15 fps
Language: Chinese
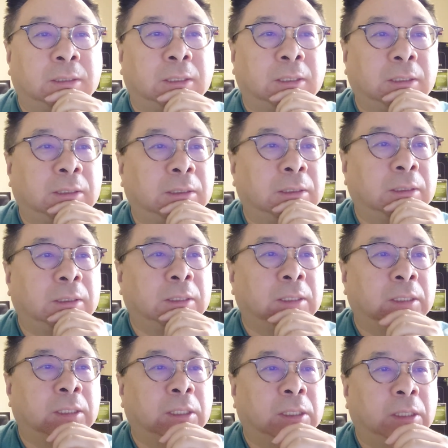这个
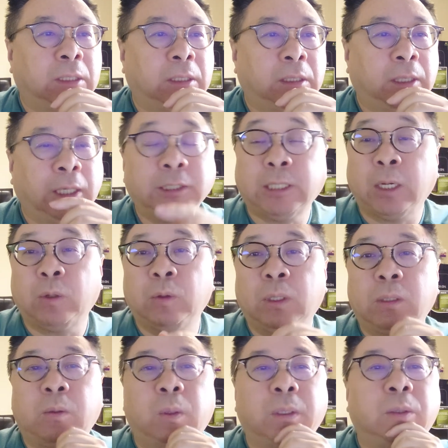黑山共
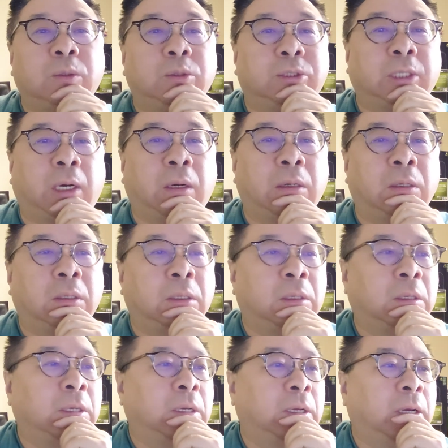和国的护照，
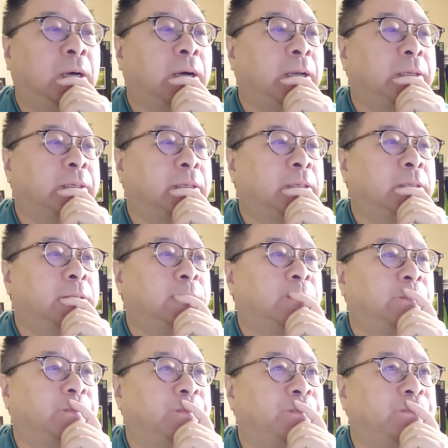还有